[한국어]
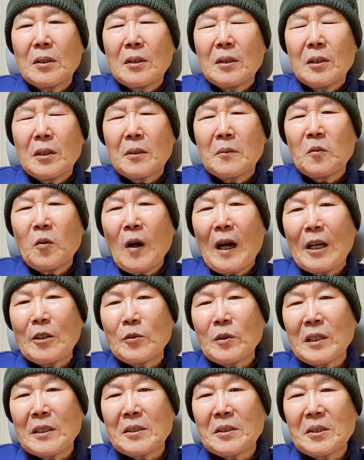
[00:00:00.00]
여러분
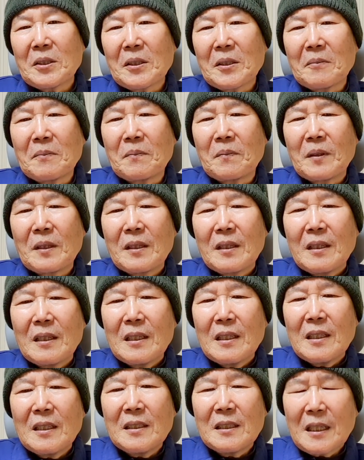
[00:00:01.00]
화류개처럼
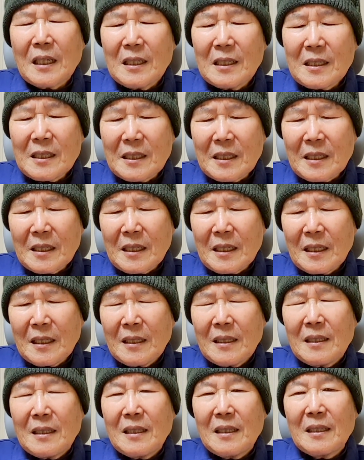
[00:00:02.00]
인생을 그렇게
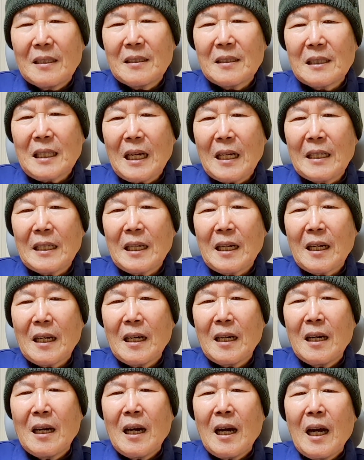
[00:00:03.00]
아,
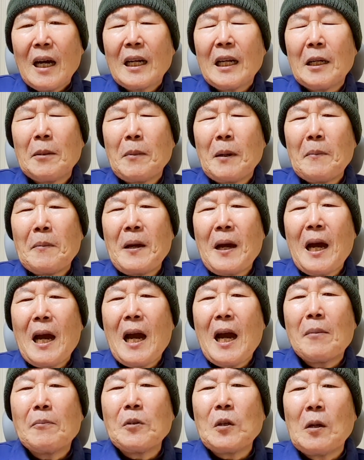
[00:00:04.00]
살다가 하나님 앞에
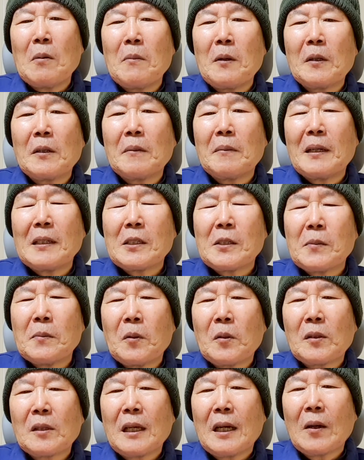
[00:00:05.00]
아무 열매도 맺지
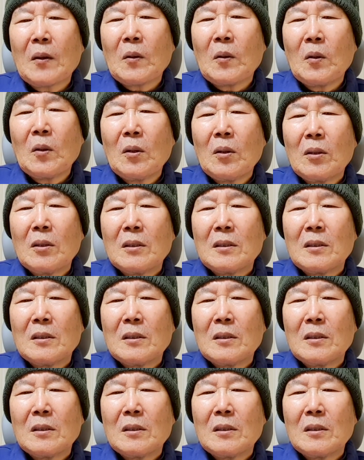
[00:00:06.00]
못하고